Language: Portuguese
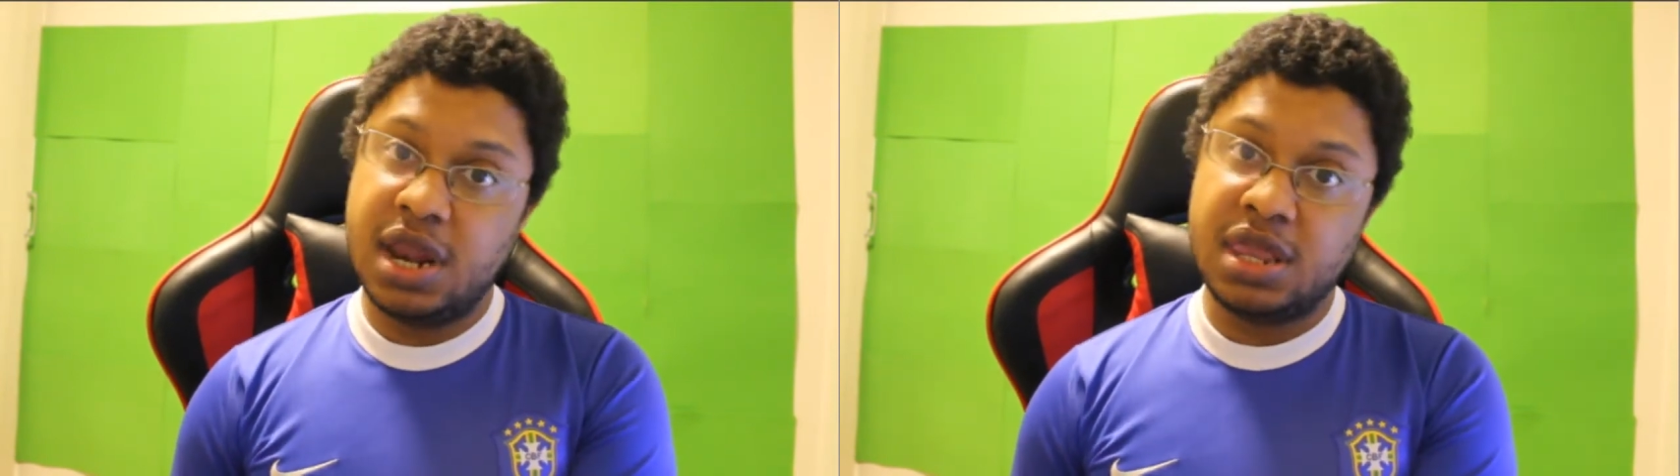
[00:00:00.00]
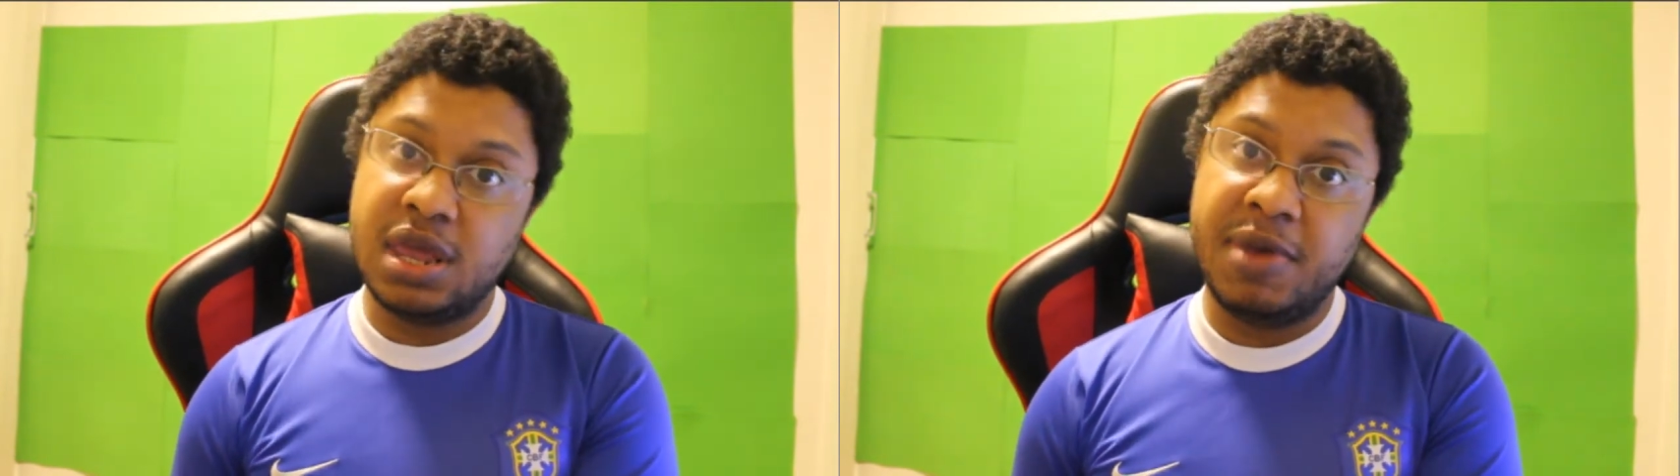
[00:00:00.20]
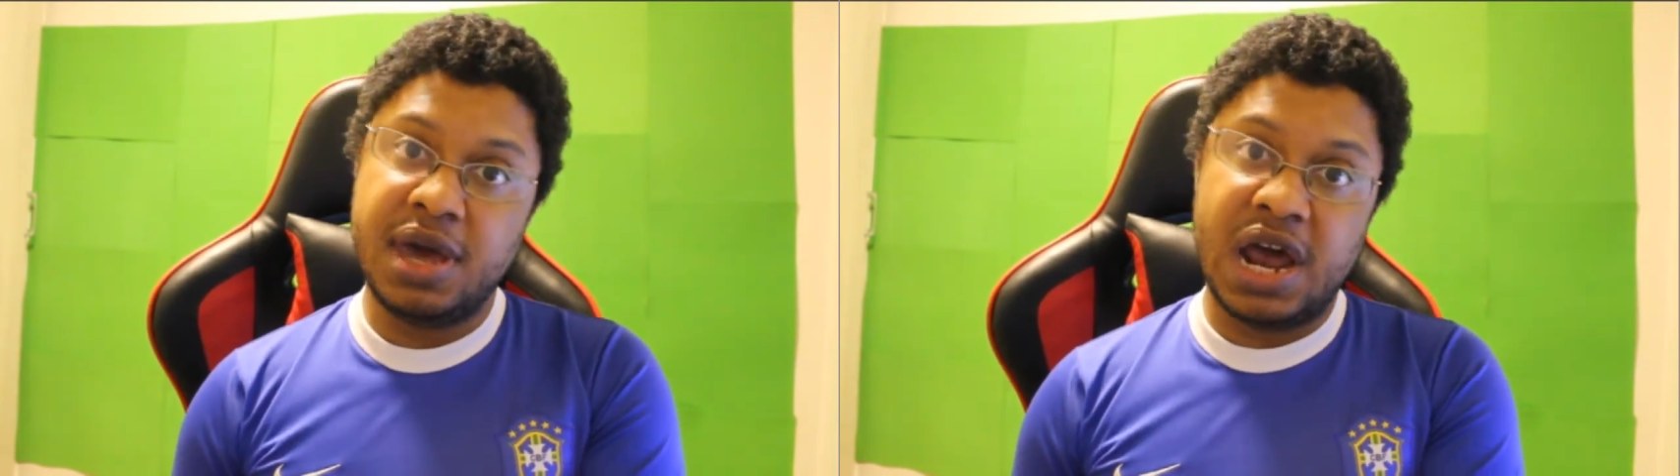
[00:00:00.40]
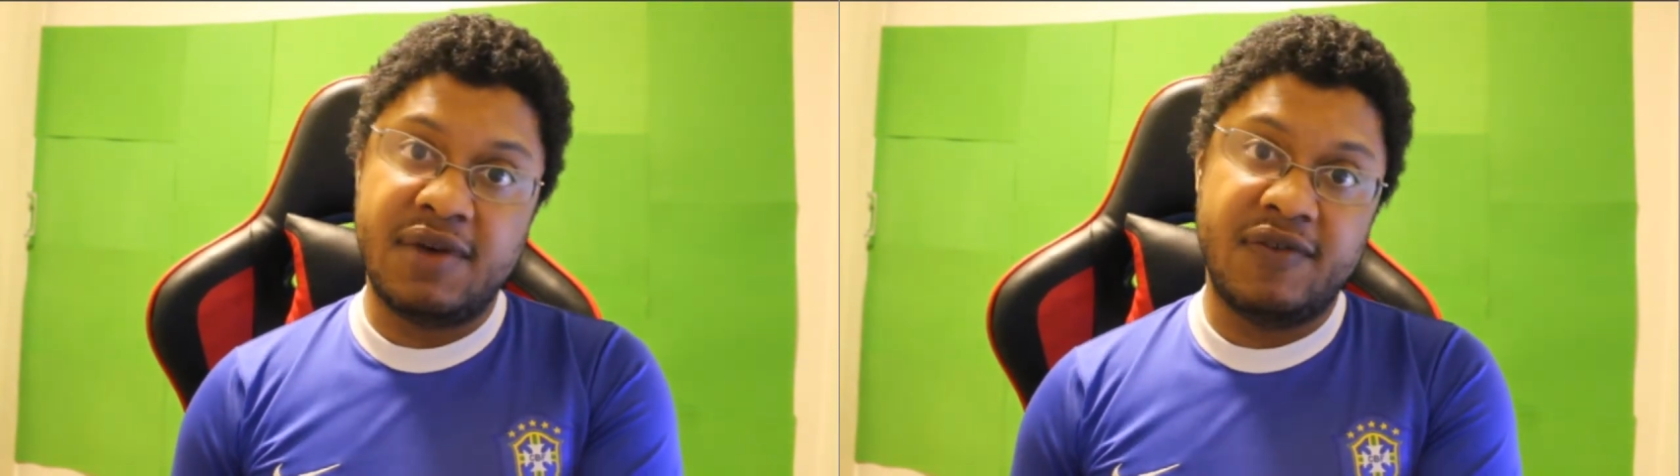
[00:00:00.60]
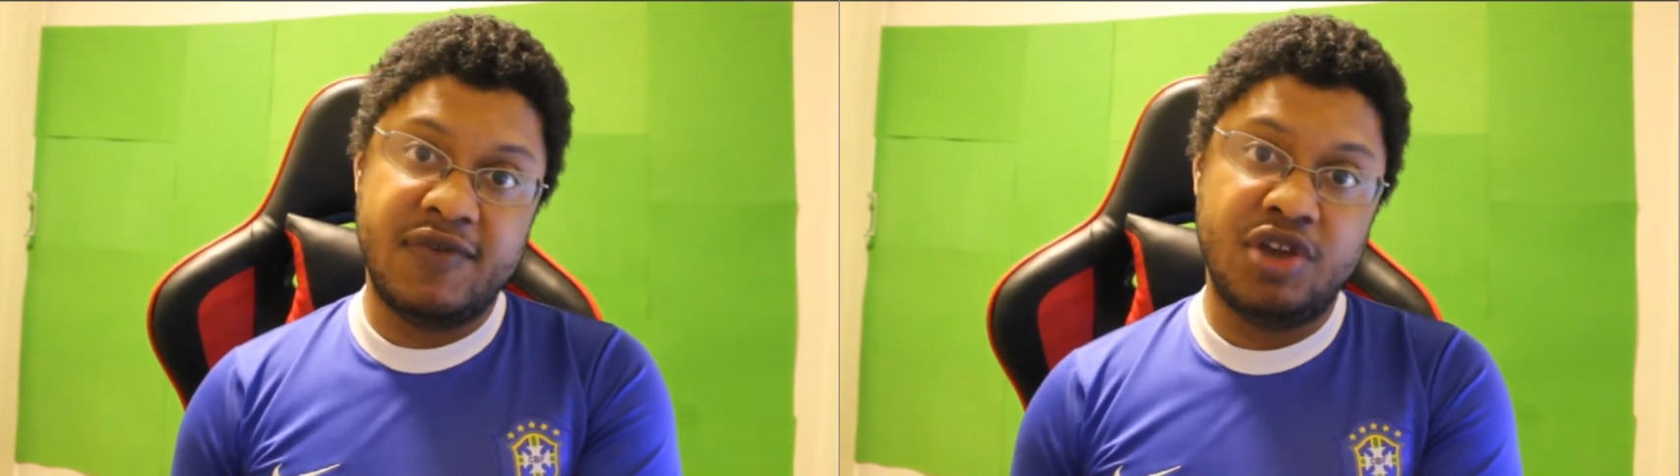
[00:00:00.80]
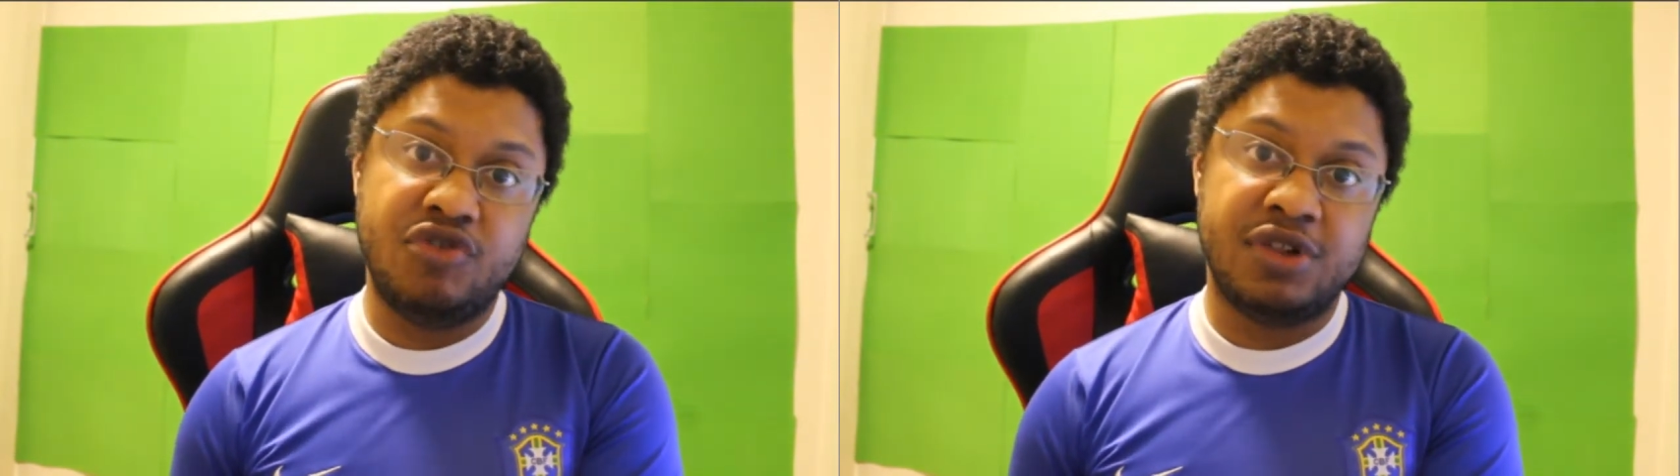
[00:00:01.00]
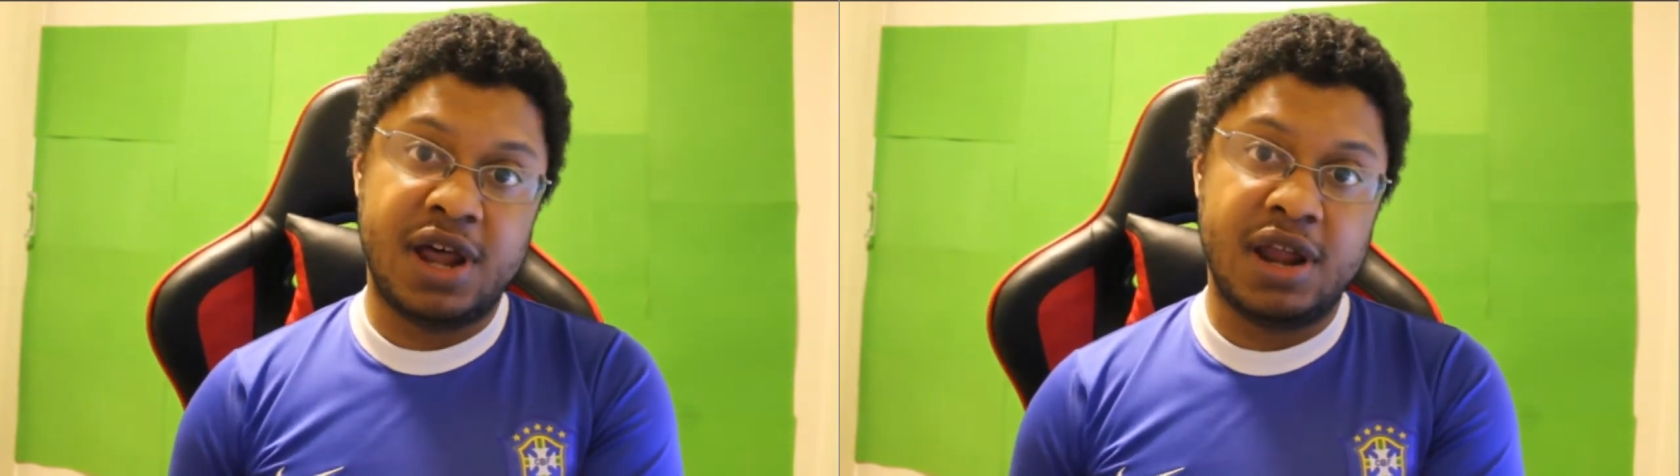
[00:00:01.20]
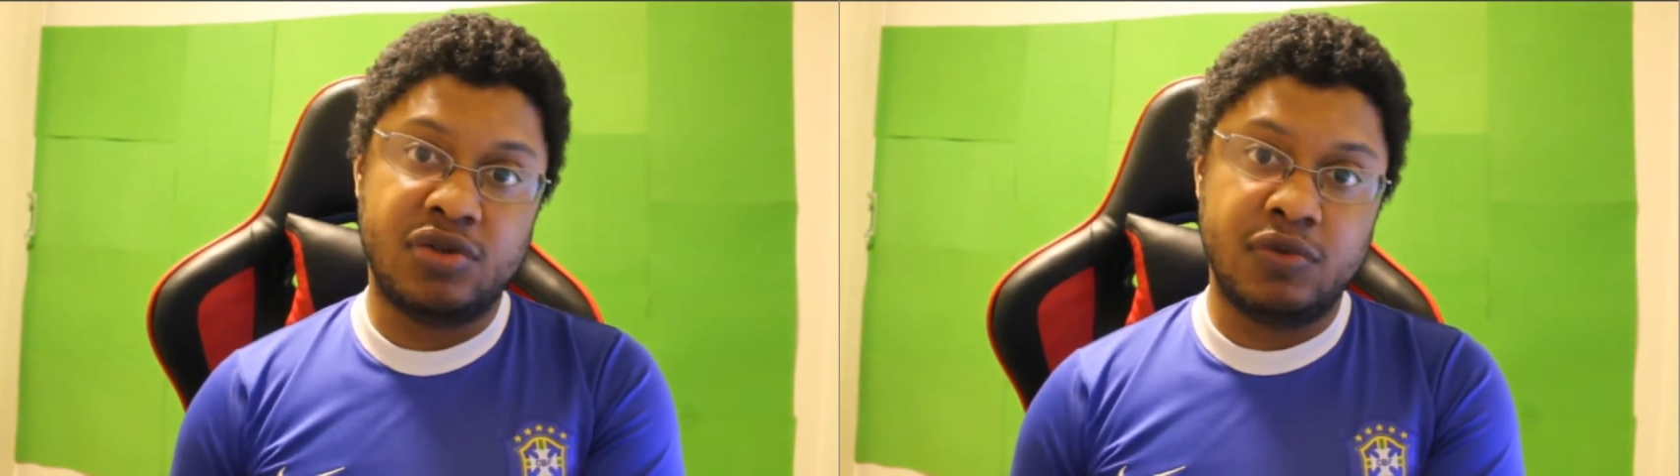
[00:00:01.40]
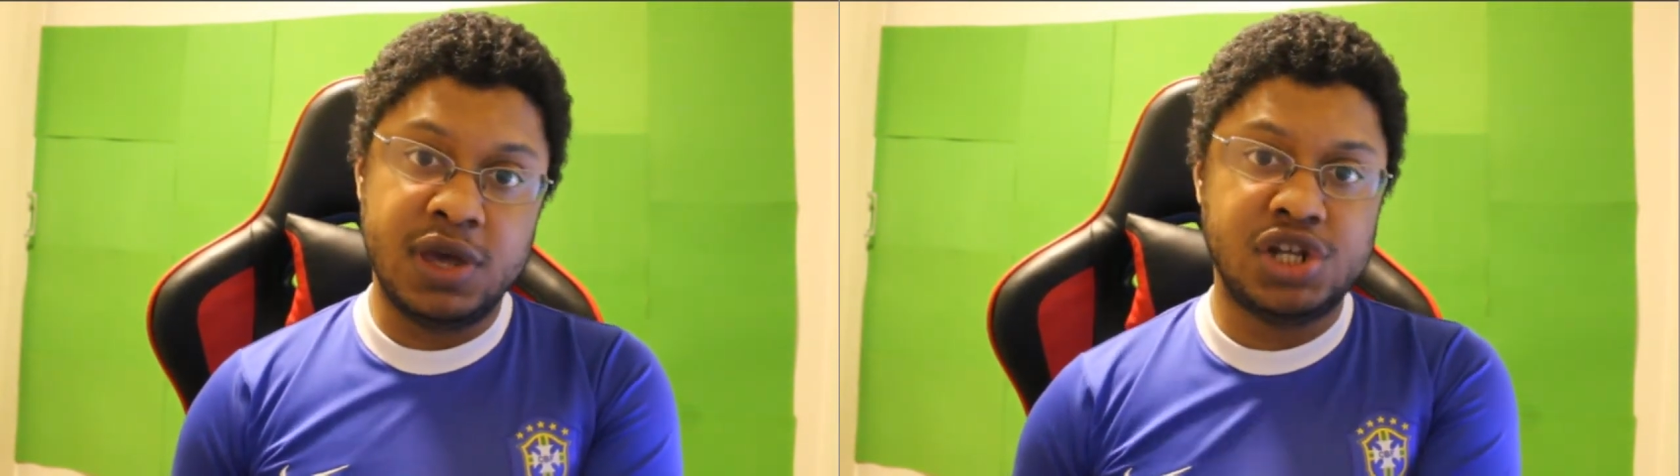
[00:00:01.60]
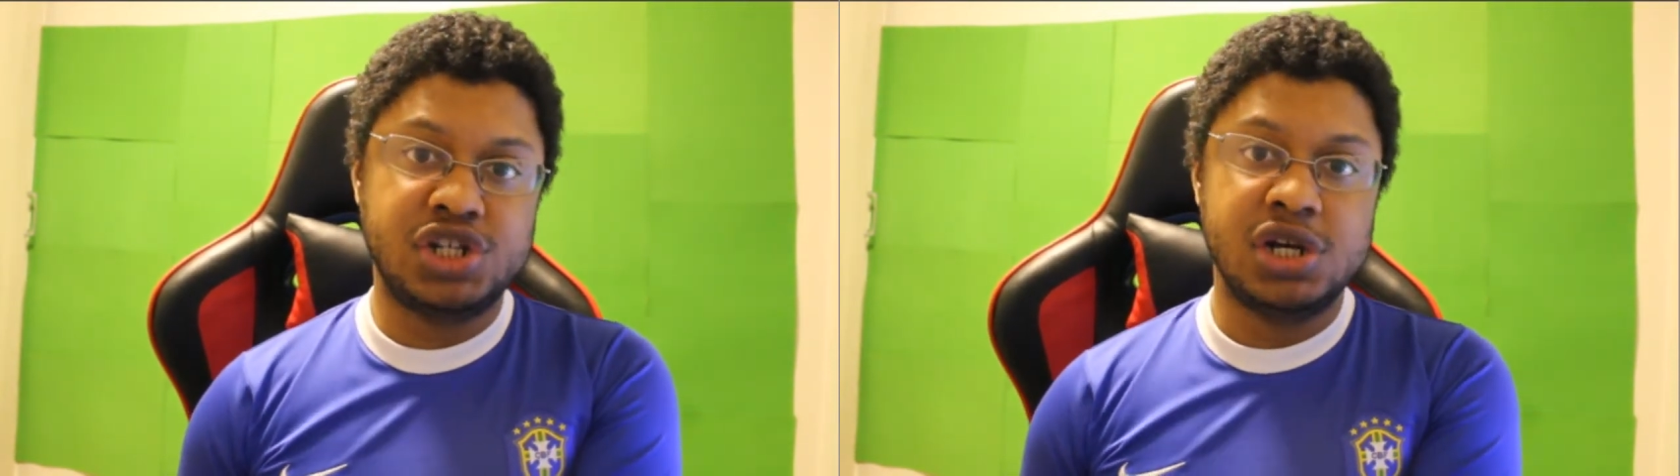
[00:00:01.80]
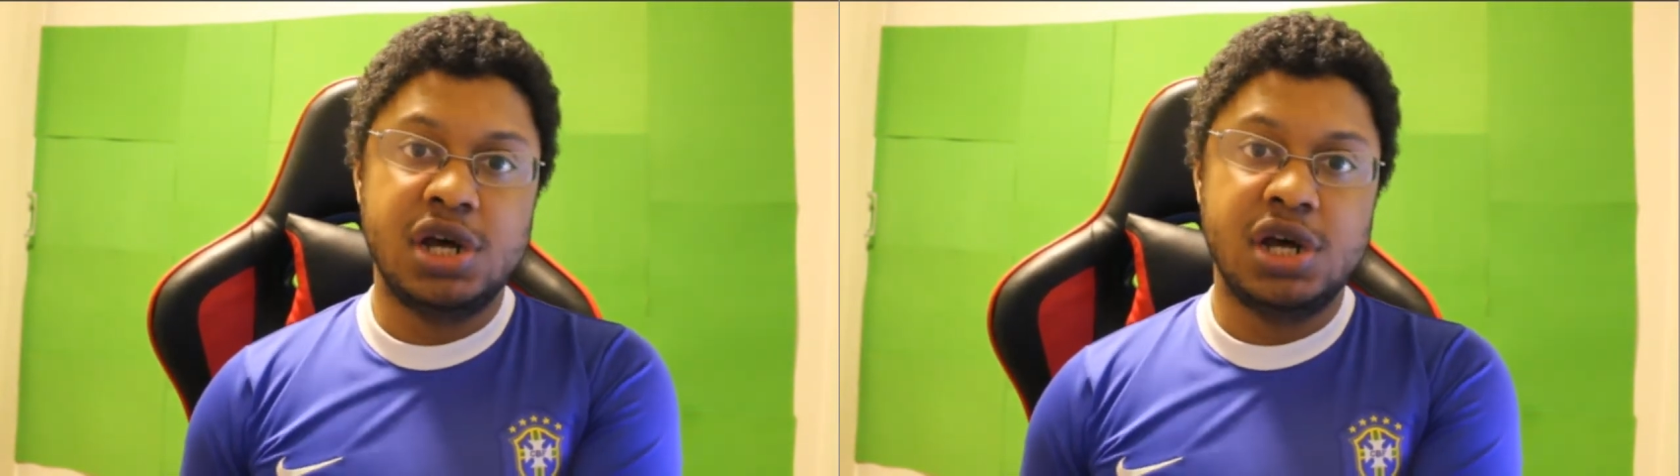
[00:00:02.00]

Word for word: que ele também grava vídeos lá na Twitch,